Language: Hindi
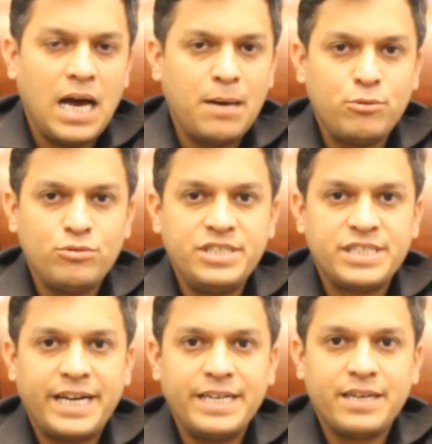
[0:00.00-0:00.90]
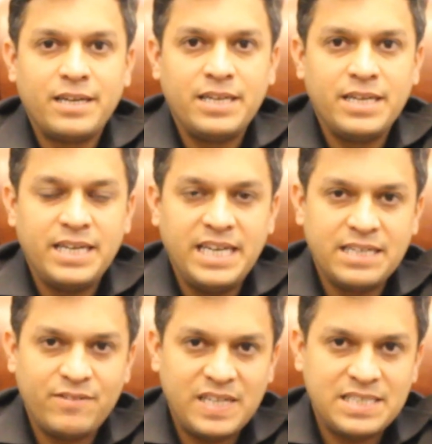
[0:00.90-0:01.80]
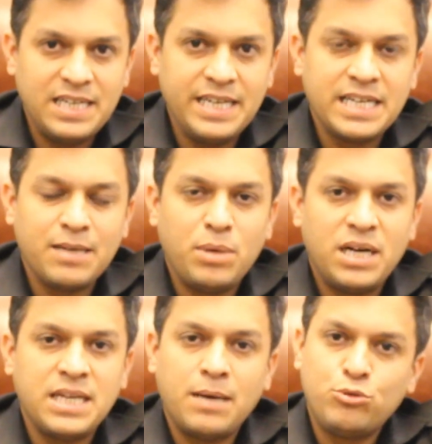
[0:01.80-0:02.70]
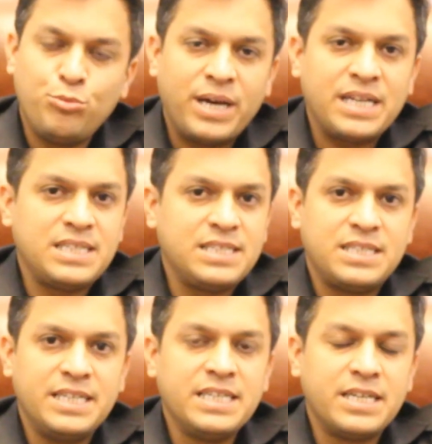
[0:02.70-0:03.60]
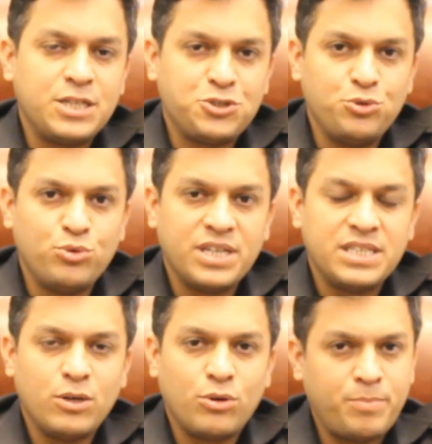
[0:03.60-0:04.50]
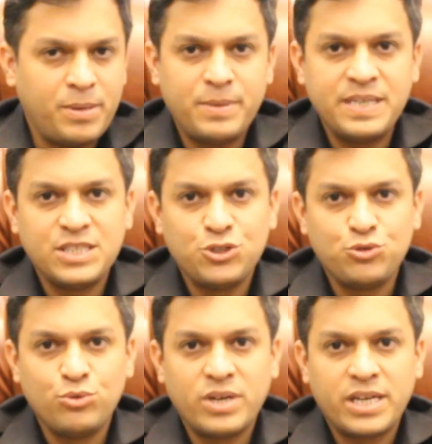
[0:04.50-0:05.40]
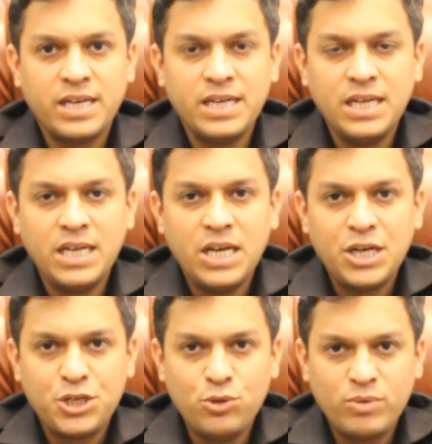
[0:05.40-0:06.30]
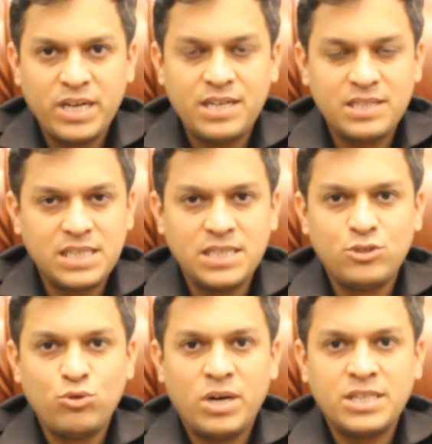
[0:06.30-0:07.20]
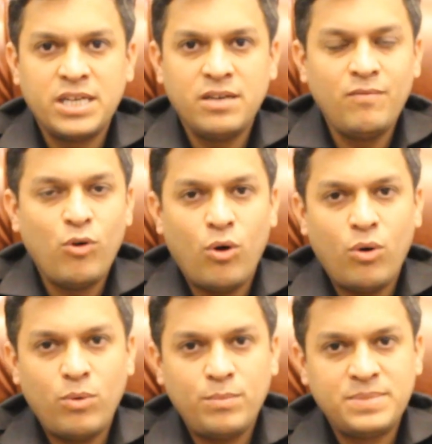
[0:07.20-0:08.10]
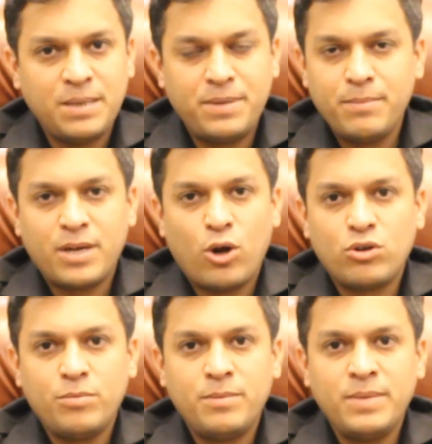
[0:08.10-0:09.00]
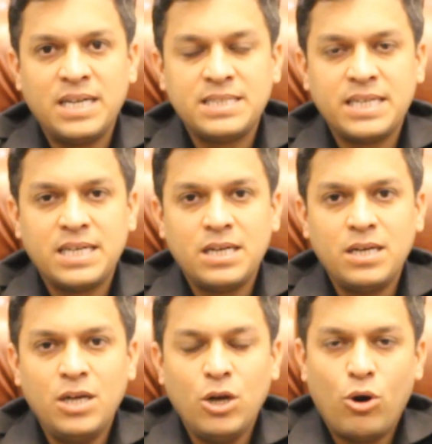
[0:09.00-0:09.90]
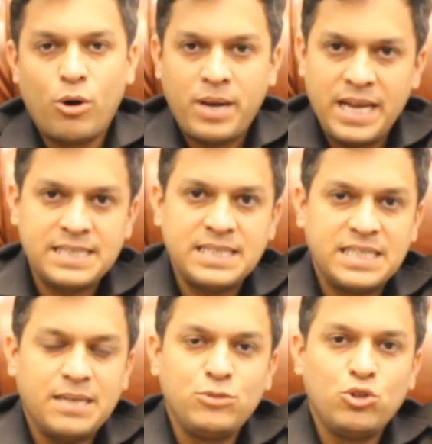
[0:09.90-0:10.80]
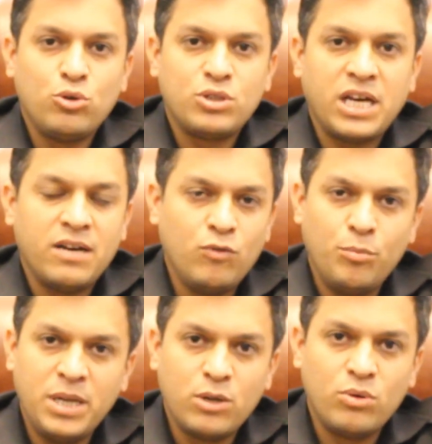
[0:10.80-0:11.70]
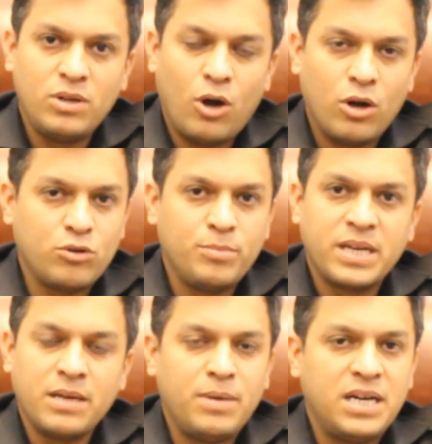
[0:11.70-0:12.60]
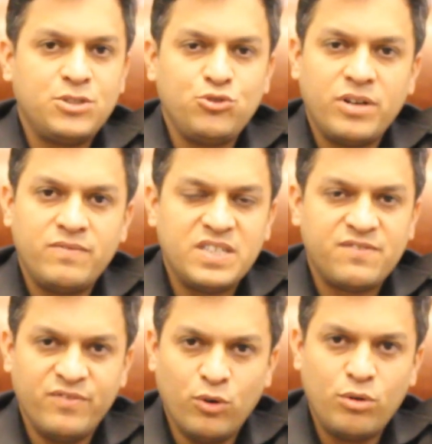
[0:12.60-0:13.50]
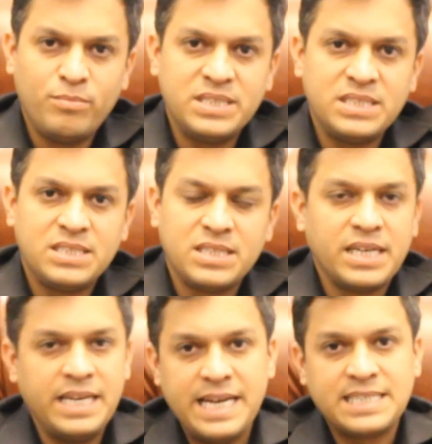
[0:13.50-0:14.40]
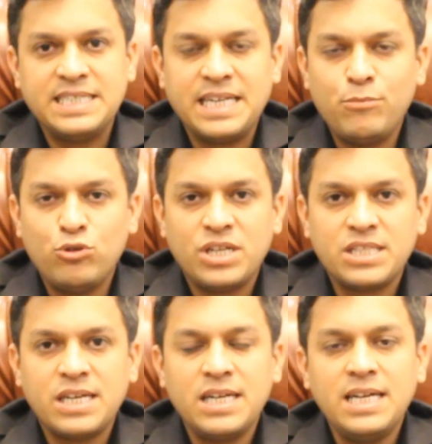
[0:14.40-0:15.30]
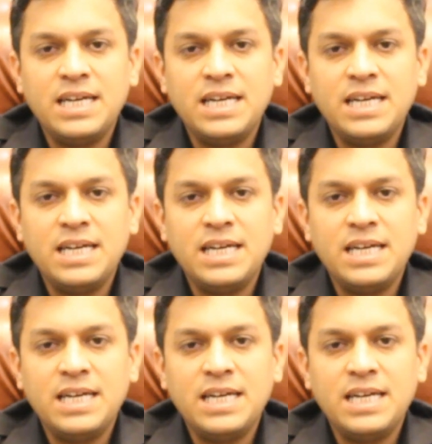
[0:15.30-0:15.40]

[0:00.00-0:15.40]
आप खुद डिसाइड कर लें एक रेस्ट लेने के बाद आप दोबारा से स्टडी करना शुरू कर दें और प्रिपरेशन शुरू करें क्योंकि रिज़ल्ट जो आते हैं वो सितंबर अक्टूबर में आते हैं और नेक्स्ट अटैम्प्ट जो होता है वो बिल्कुल अक्टूबर के बाद यू हैव जस्ट फोर मंथ्स के नेक्स्ट अटैम्प्ट हो जाते हैं